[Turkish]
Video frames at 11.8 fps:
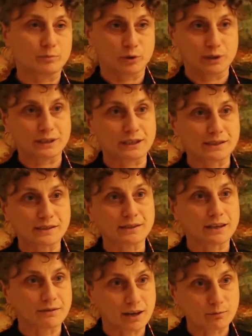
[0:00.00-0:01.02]

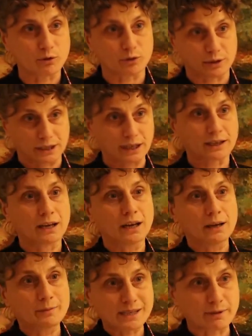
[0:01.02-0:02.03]
politikasının devamı olarak
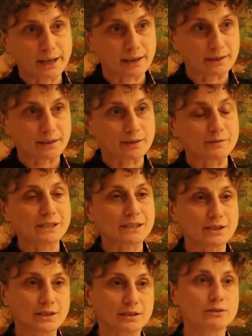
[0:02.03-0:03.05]
bizim
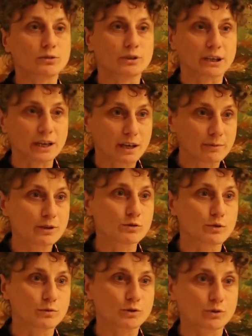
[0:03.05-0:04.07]
hayatlarımızda şiddet olarak, emek
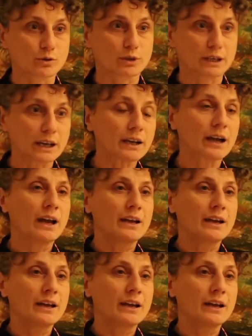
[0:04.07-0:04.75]
sömürüsü olarak